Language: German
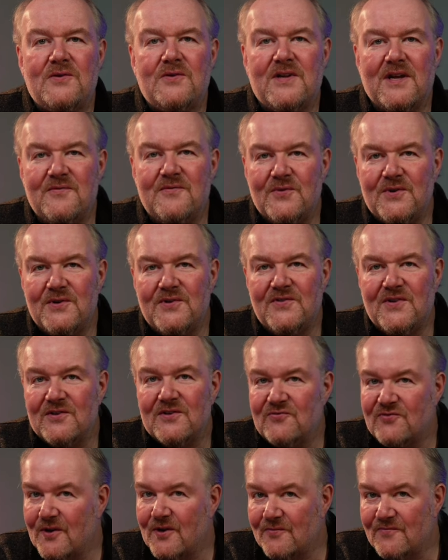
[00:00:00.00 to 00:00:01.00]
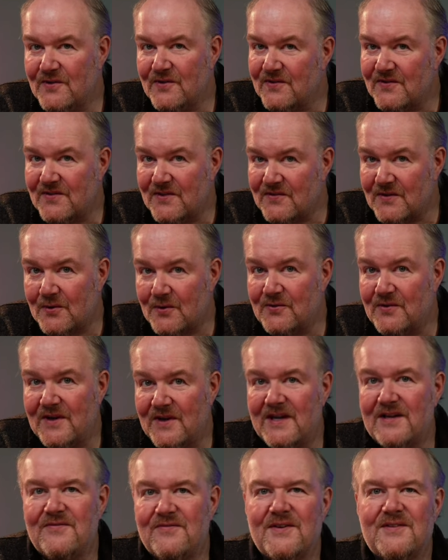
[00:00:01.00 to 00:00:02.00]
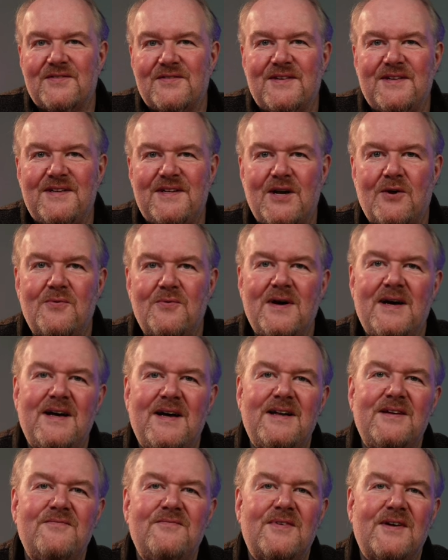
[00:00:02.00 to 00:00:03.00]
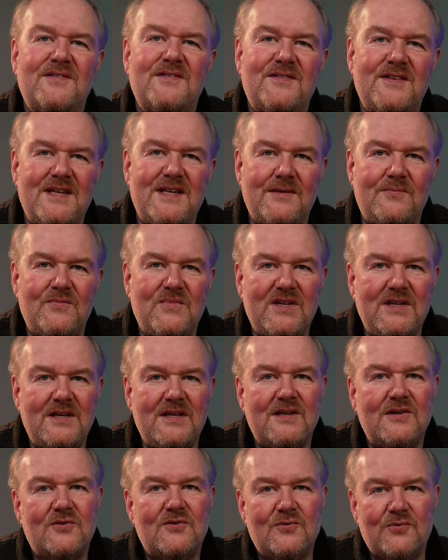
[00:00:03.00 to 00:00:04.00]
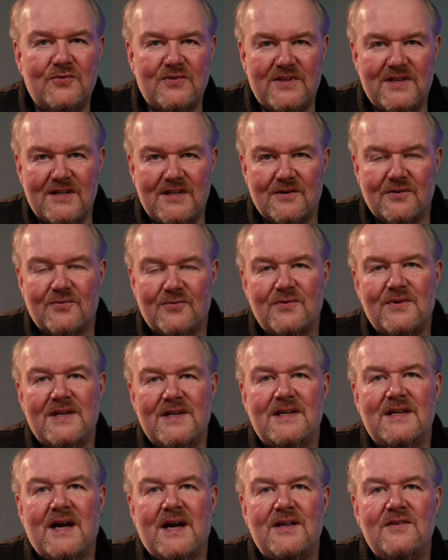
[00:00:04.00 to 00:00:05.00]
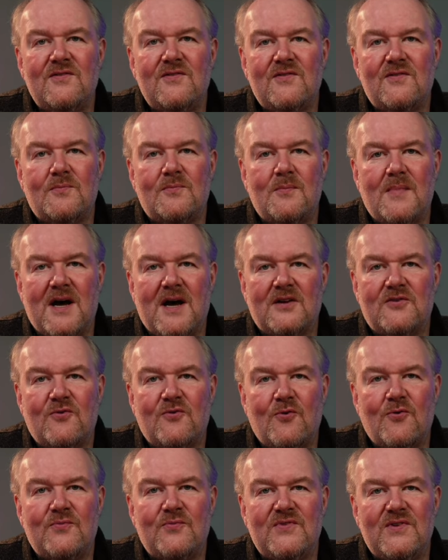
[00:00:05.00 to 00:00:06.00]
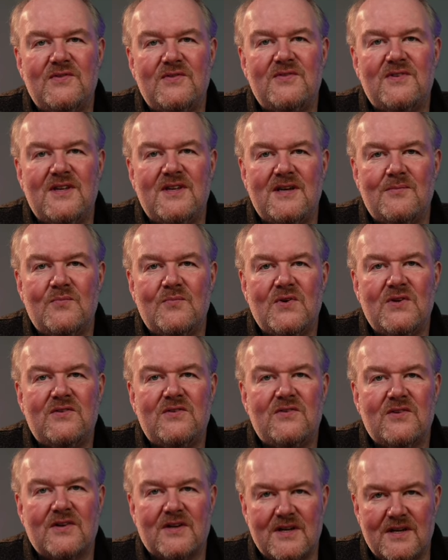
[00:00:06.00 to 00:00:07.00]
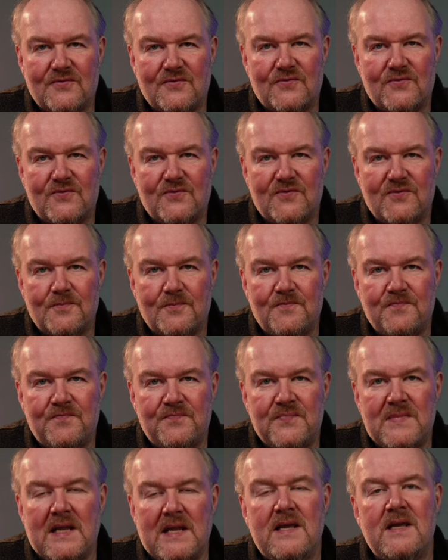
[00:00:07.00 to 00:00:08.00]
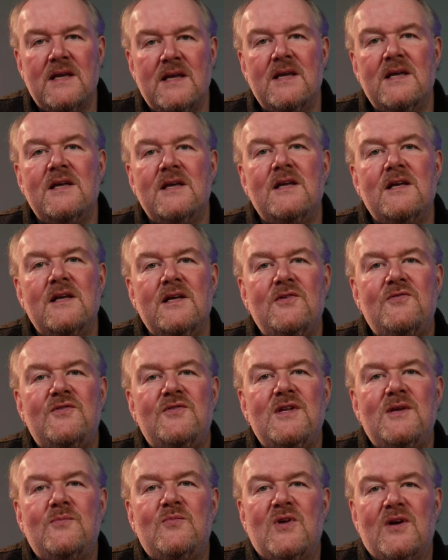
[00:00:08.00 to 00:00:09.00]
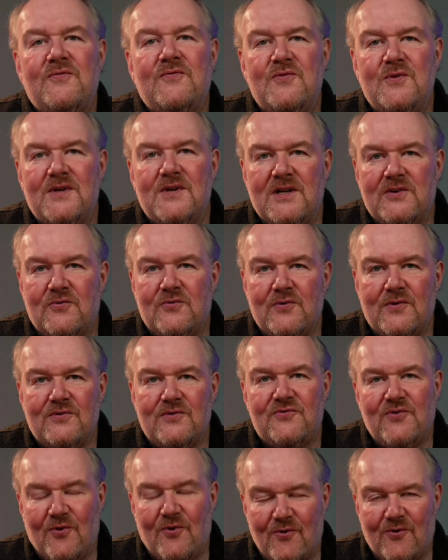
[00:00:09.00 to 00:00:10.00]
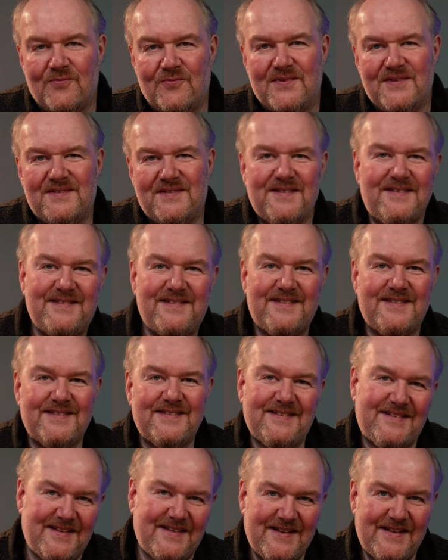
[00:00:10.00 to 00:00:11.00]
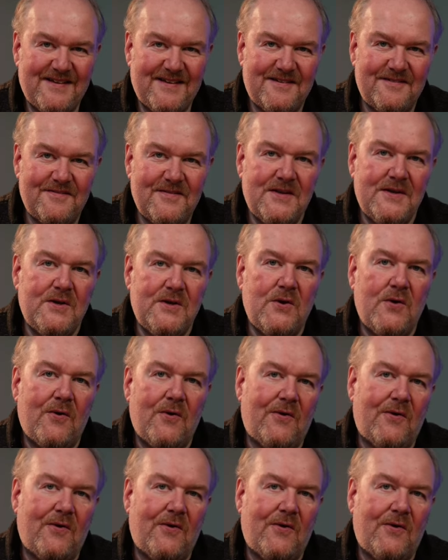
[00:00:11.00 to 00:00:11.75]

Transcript: Ja, und dann würde ich sagen, schauen wir uns das auch noch etwas genauer an, was eben die Inkludierung in ein Smart Home System betrifft. Ich nehme dafür natürlich Home Assistant hier